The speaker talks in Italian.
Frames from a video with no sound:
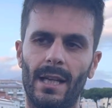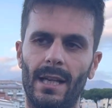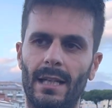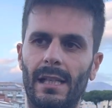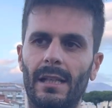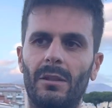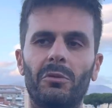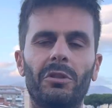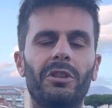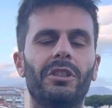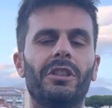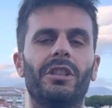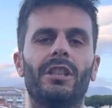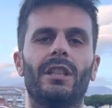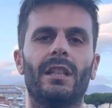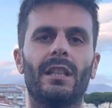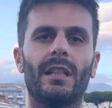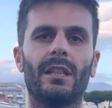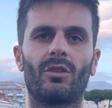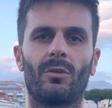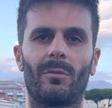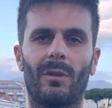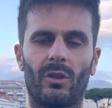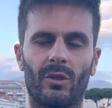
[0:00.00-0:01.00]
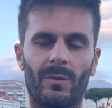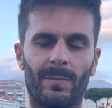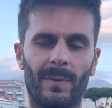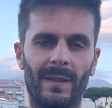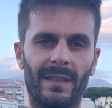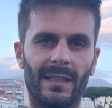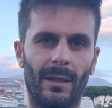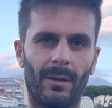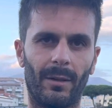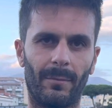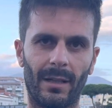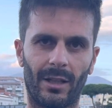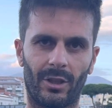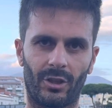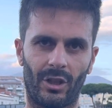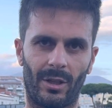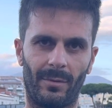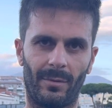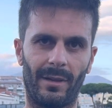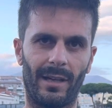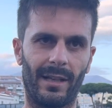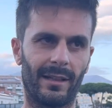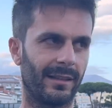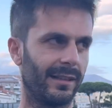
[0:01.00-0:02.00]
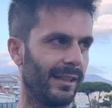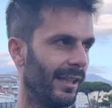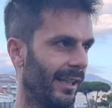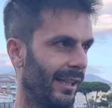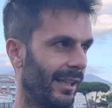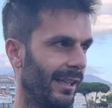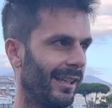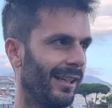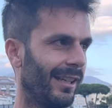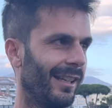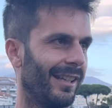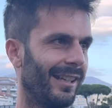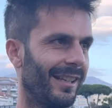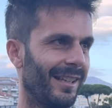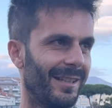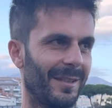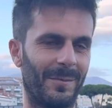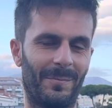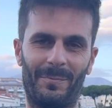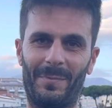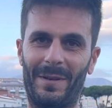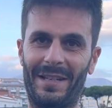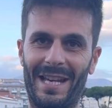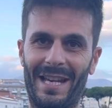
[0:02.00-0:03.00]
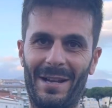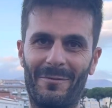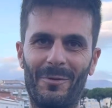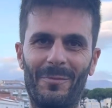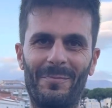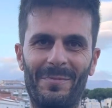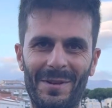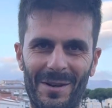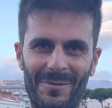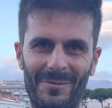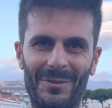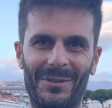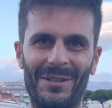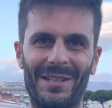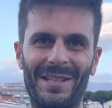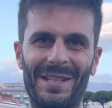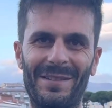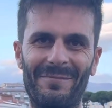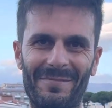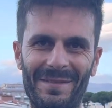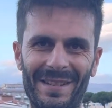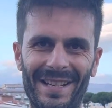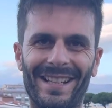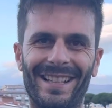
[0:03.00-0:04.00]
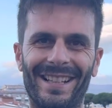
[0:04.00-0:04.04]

e quindi insomma, lo aspettiamo a braccia aperte speriamo il prima possibile